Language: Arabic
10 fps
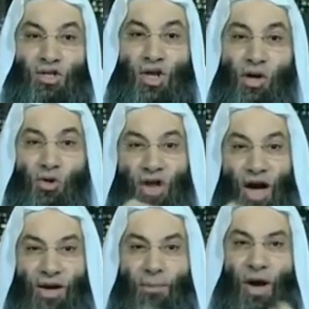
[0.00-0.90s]

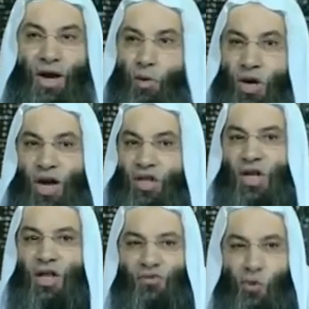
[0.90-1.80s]
يشحنوا شحن معنويا
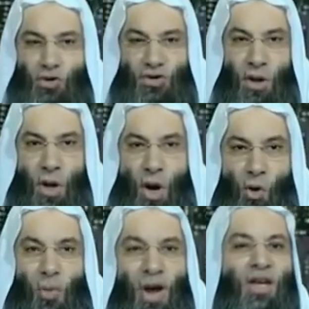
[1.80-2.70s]
عشان الفوز
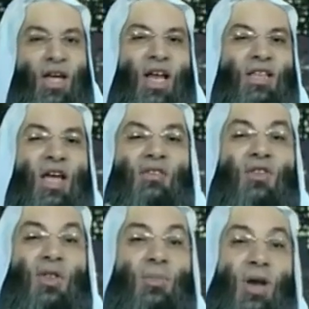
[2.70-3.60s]
وبعد كده
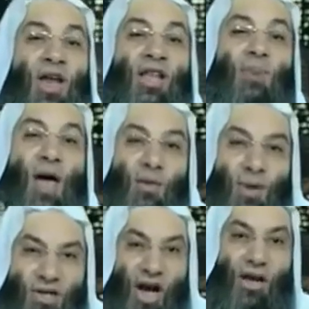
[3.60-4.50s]
تاتي التمرينات
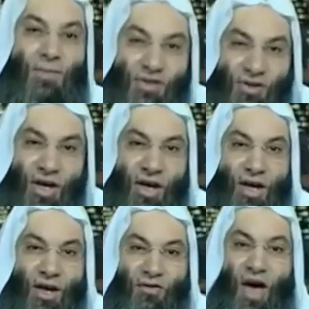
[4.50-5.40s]
بقى يبقى شحن مادي